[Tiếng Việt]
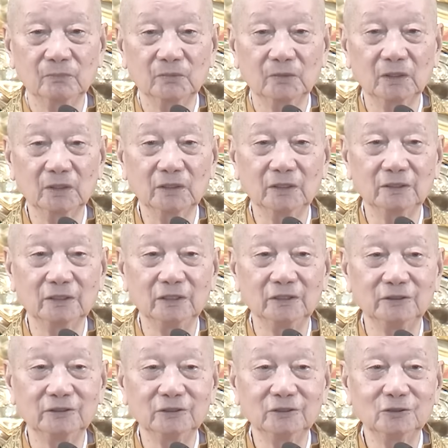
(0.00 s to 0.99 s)
Tức là
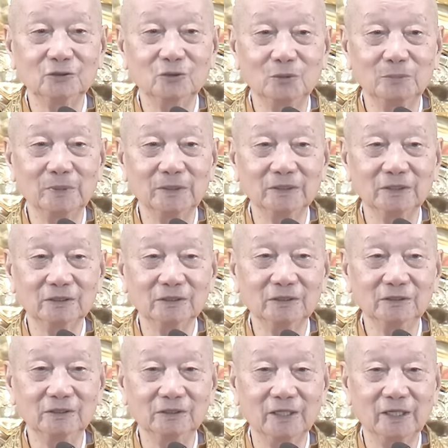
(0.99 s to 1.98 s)
đời trước của mình
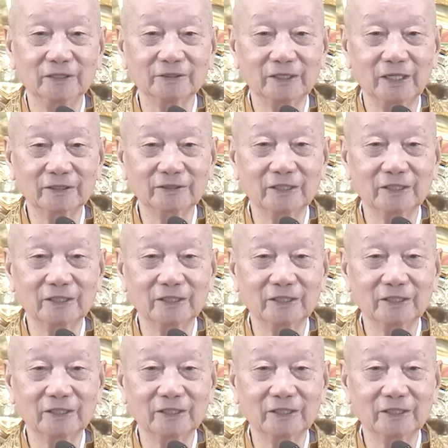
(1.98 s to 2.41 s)
thường hay sát